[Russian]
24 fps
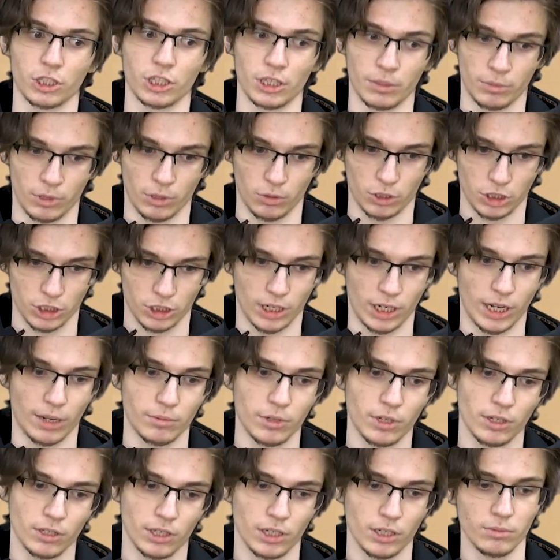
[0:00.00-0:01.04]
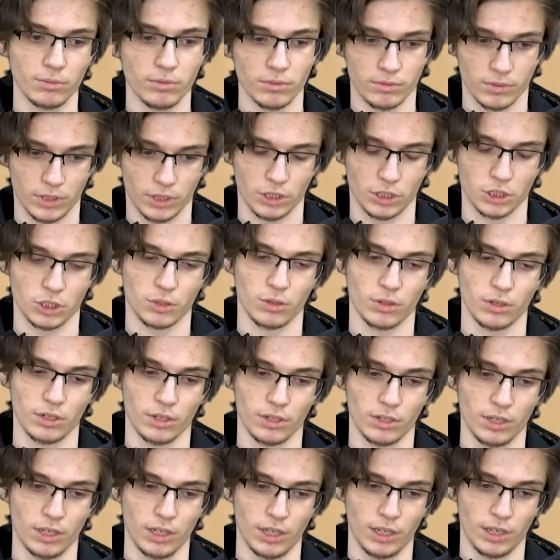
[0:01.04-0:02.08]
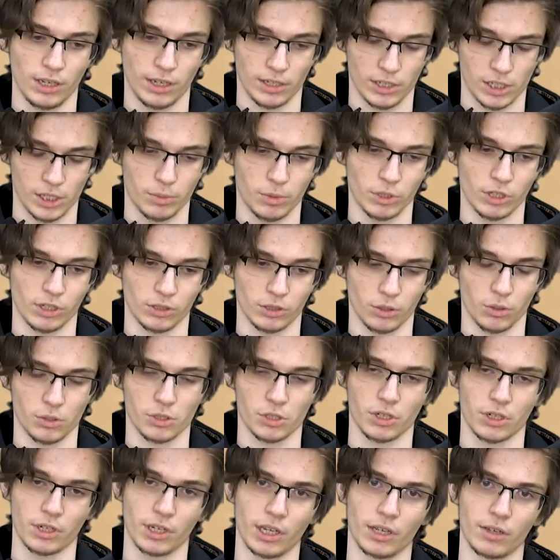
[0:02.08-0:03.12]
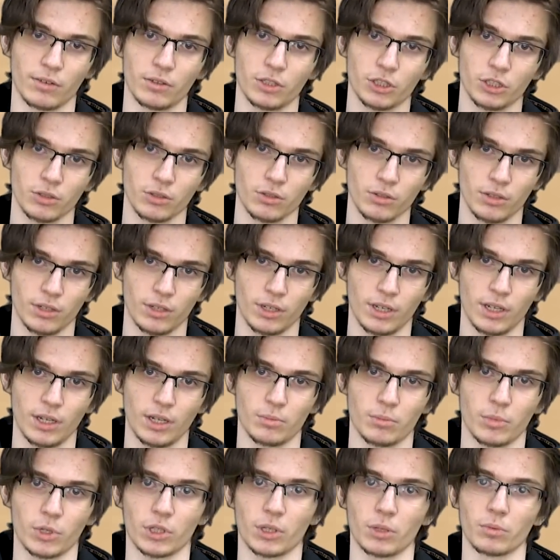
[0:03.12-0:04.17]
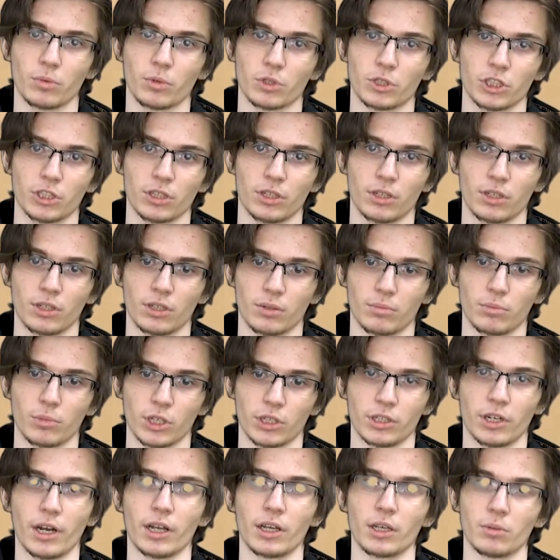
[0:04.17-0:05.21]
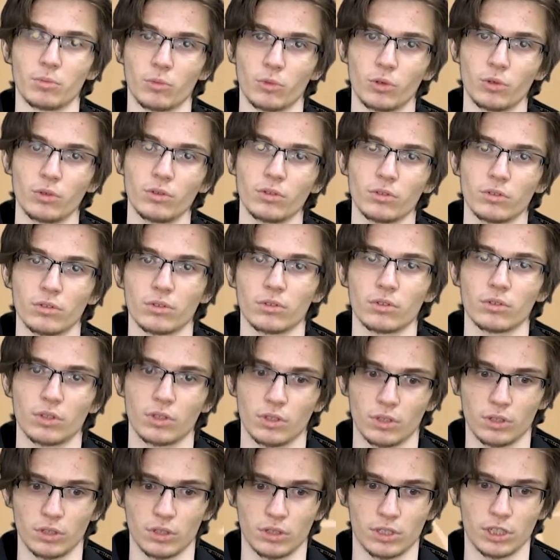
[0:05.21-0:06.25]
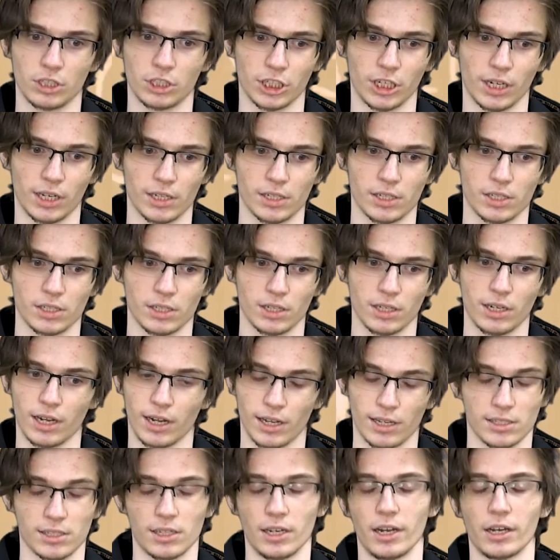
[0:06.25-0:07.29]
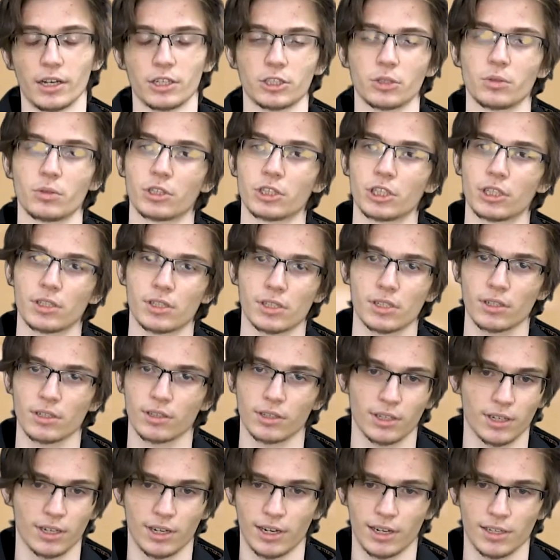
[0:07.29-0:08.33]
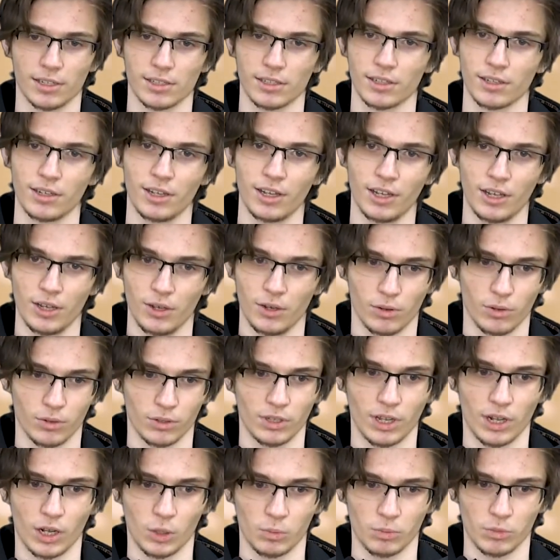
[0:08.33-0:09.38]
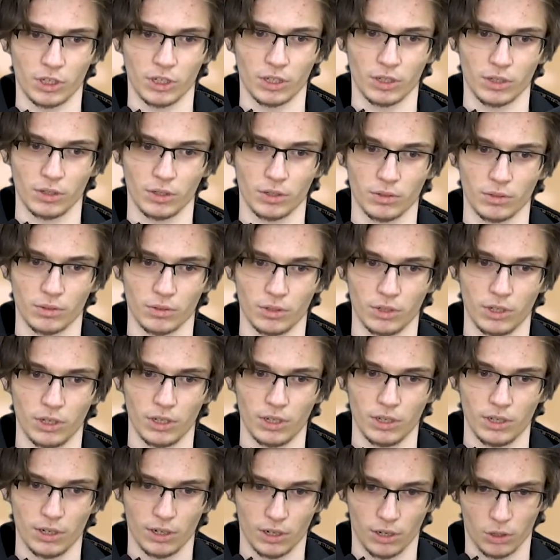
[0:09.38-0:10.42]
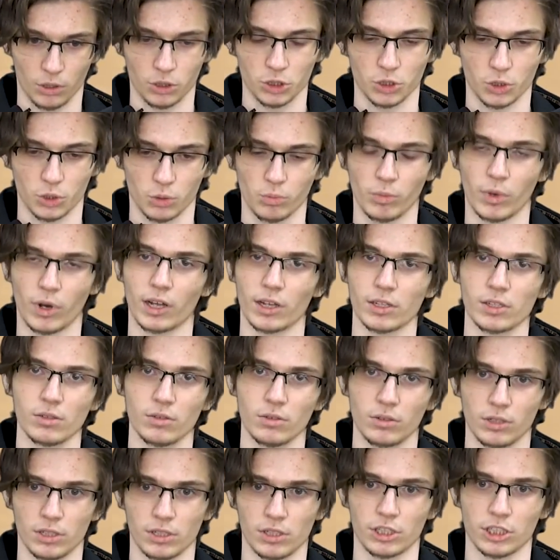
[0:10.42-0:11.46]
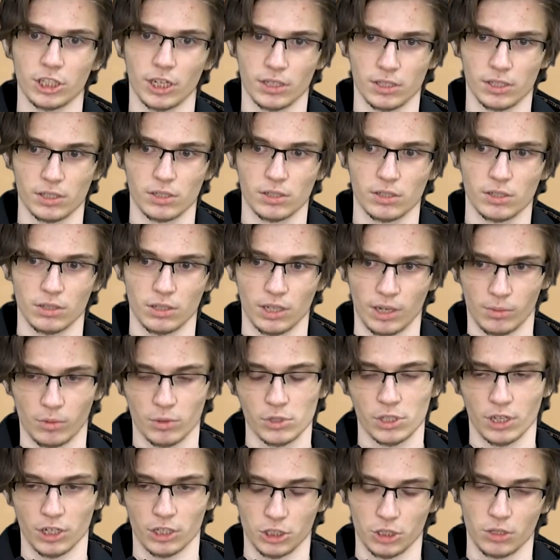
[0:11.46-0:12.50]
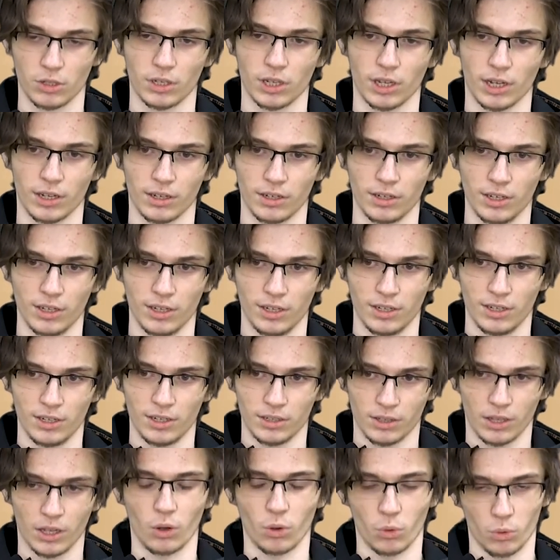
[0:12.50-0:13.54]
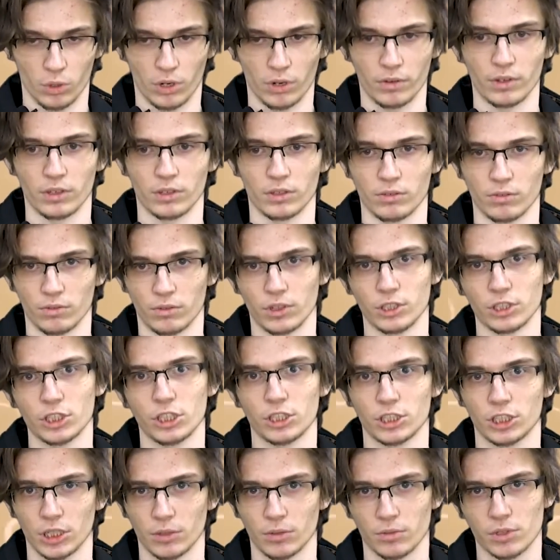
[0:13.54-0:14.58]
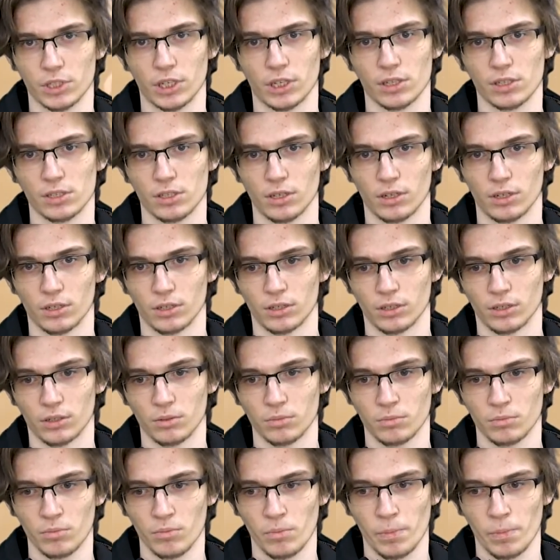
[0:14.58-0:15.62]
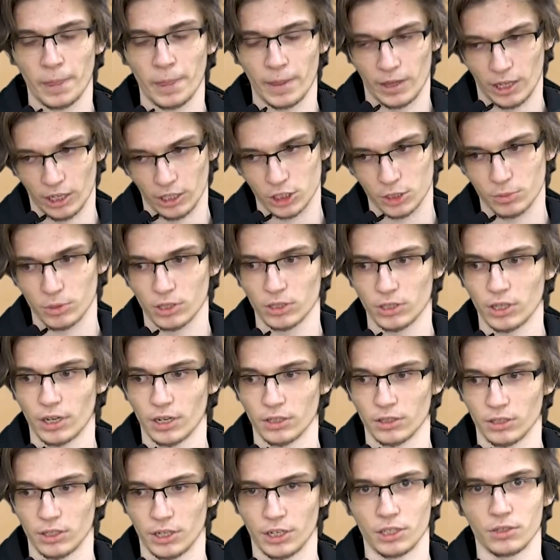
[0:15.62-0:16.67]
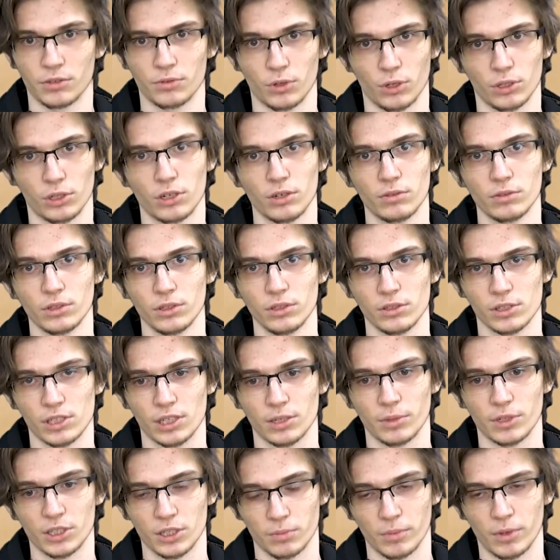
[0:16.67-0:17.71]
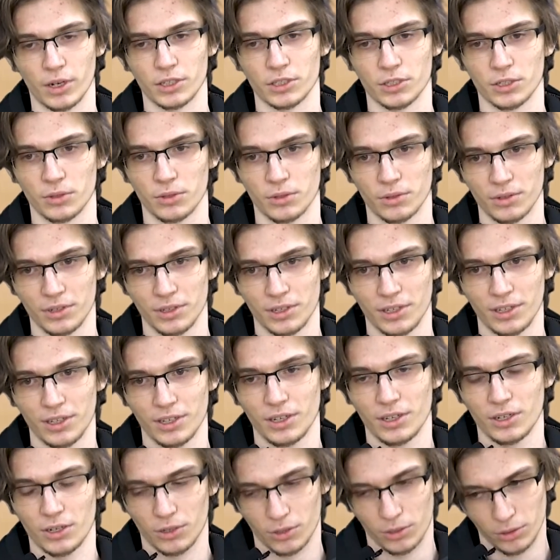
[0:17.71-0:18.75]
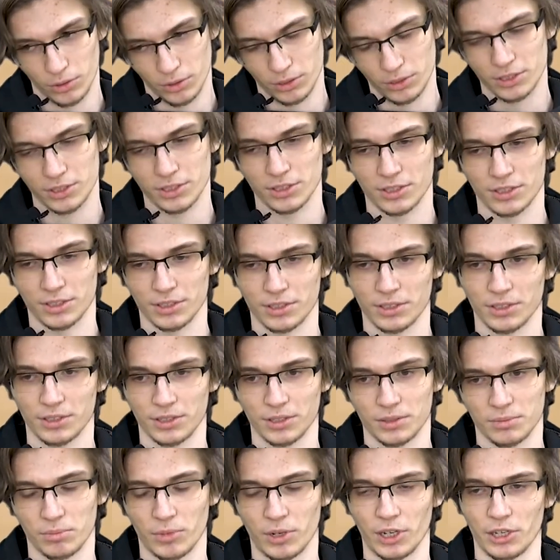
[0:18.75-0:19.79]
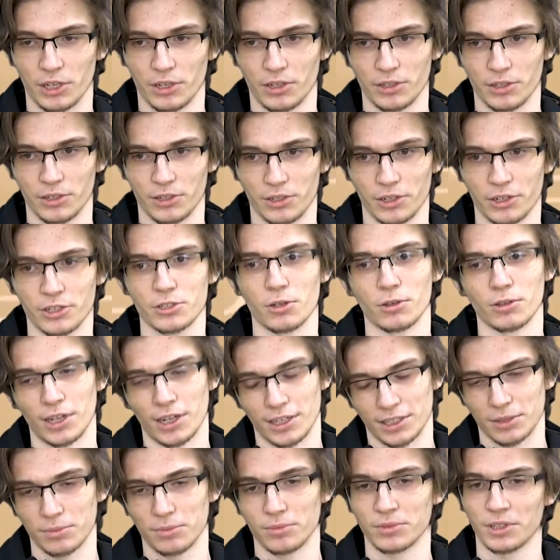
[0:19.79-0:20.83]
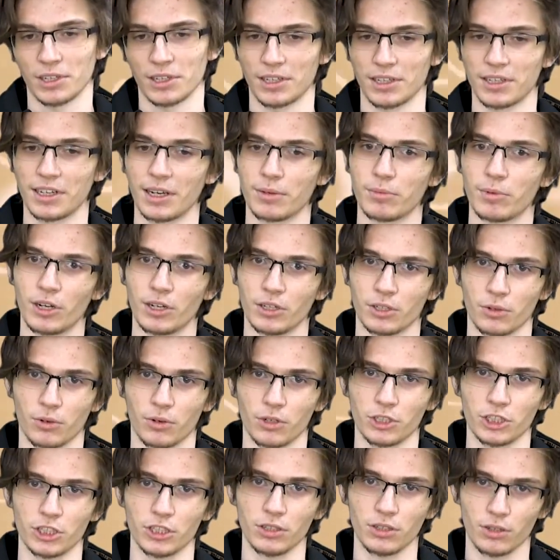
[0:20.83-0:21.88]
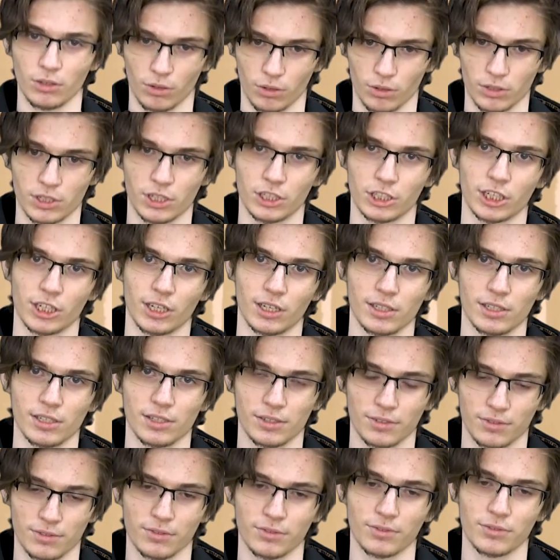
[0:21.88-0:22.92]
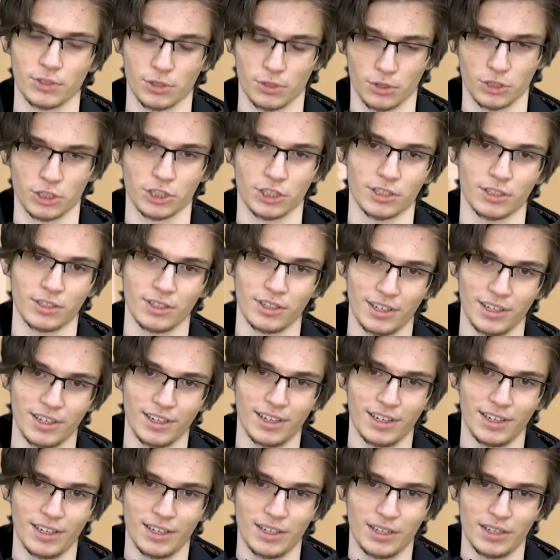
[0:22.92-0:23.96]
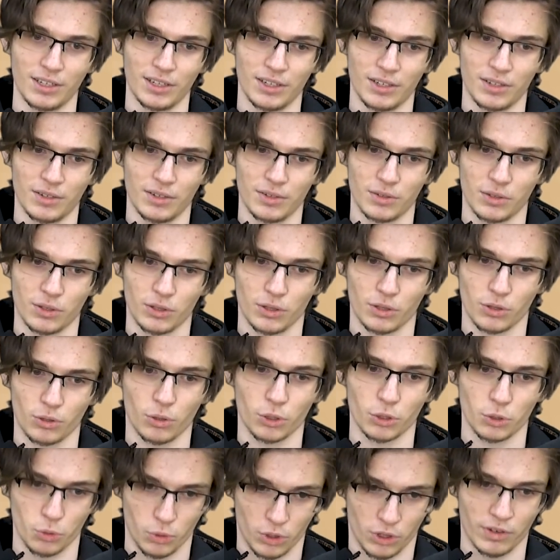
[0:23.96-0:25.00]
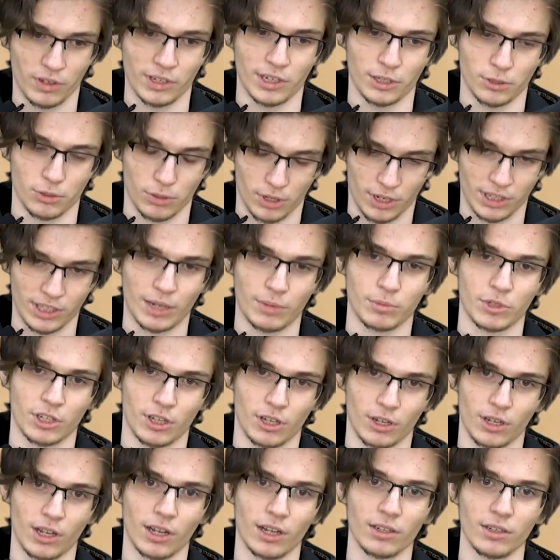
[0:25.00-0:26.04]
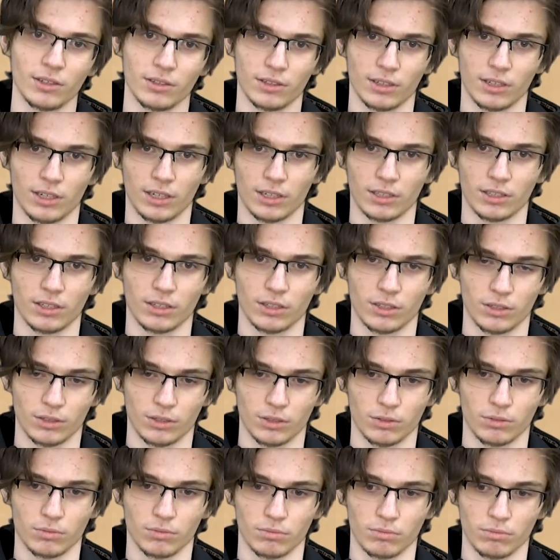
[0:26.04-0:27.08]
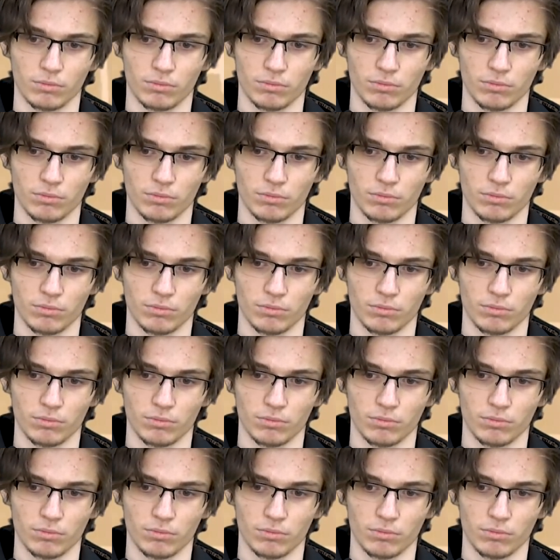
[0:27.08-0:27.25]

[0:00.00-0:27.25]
именно учителям некоторым в этой школе, особенно Антону Сергеевичу, потому что благодаря ему сейчас гораздо легче учиться, гораздо. Он дал мне хорошую базу, и сейчас я могу сказать, что я на уровень выше, чем все остальные. Также благодарен Ирине Федоровне за математику, хоть и мы результаты на ЕГЭ были не очень, но сейчас все же тот уровень, который она мне дала, это